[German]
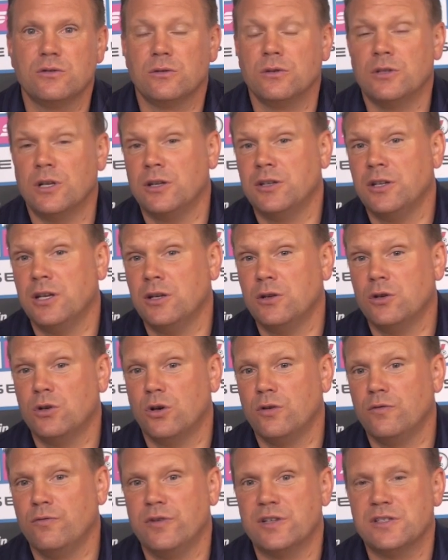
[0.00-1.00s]
Und an denen
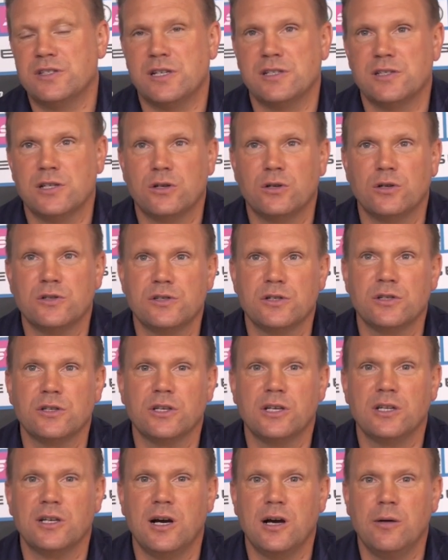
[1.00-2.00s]
konnten wir sehr, sehr
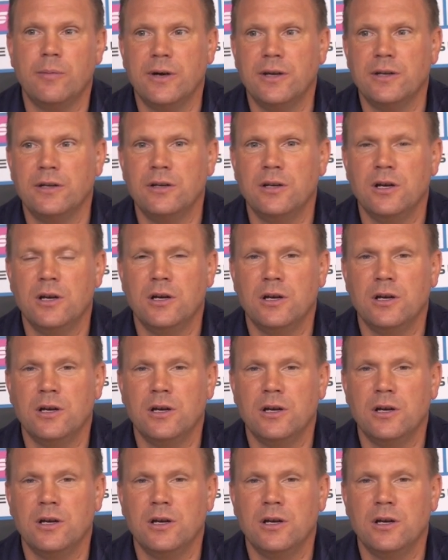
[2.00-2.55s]
konzentriert arbeiten.